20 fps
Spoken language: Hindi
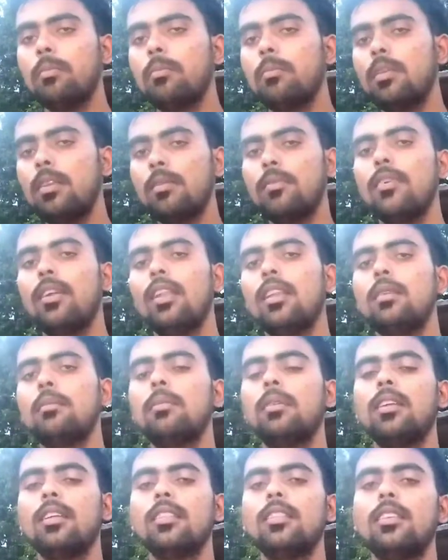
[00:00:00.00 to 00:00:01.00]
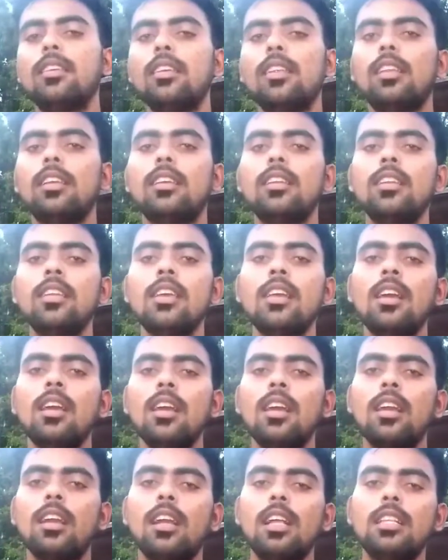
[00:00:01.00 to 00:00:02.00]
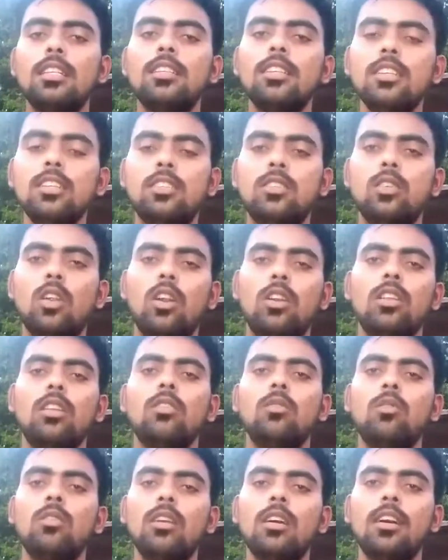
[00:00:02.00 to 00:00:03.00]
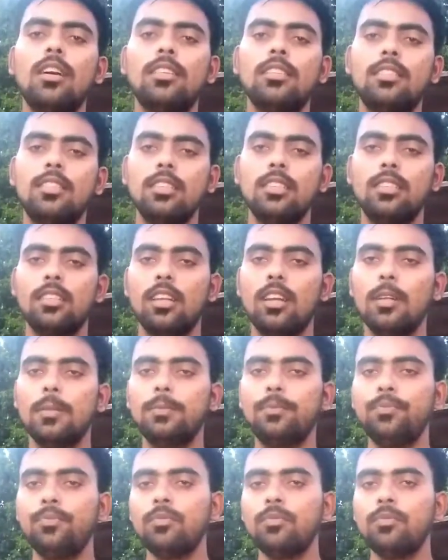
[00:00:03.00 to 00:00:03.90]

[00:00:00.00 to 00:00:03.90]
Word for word: मैंने पहले ही बना दी है लेकिन कल से स्टार्टिंग होगा हर चीज़ का